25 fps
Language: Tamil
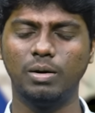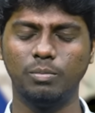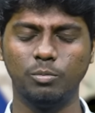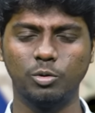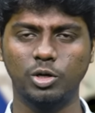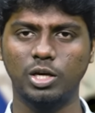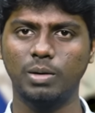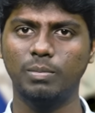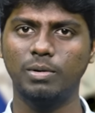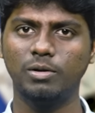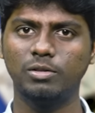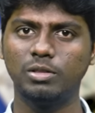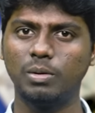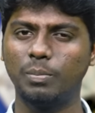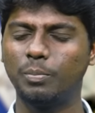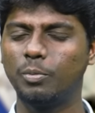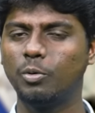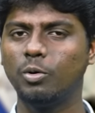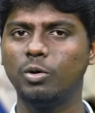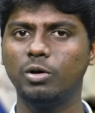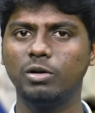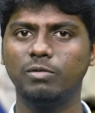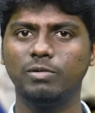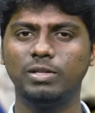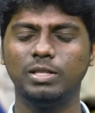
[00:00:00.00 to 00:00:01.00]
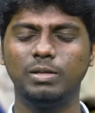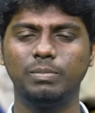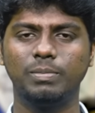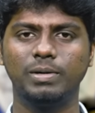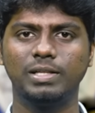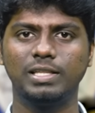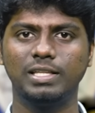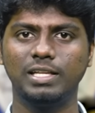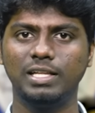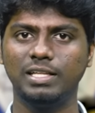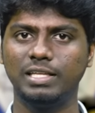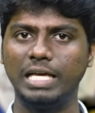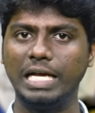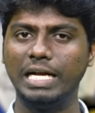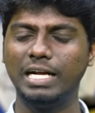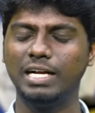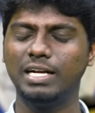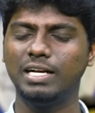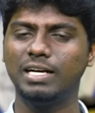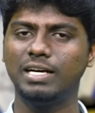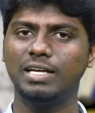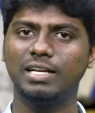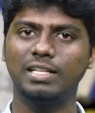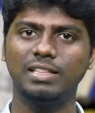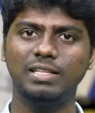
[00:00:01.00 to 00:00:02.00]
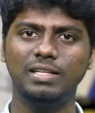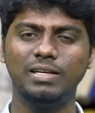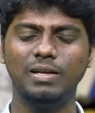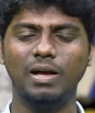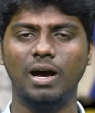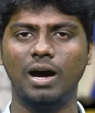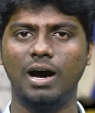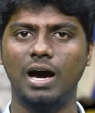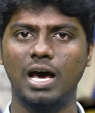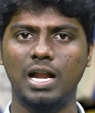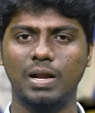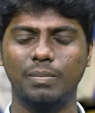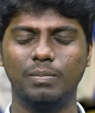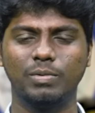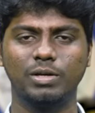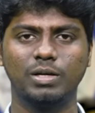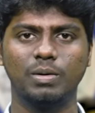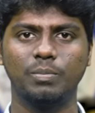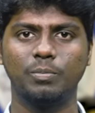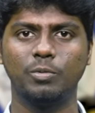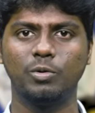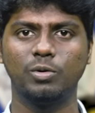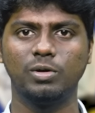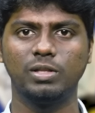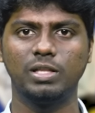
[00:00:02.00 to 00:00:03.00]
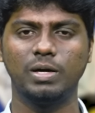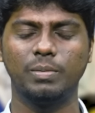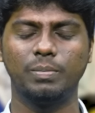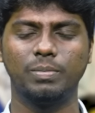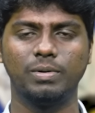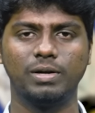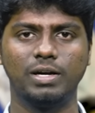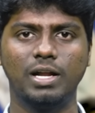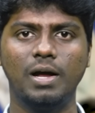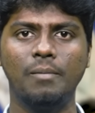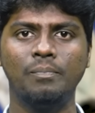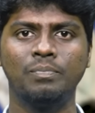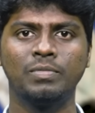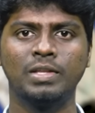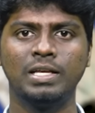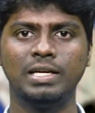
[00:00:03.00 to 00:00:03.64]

முக்கியமாக இந்த போர் வந்து பார்த்திங்கன்னா எங்கேருந்து ஆரம்பிக்க போகுது அப்படின்னா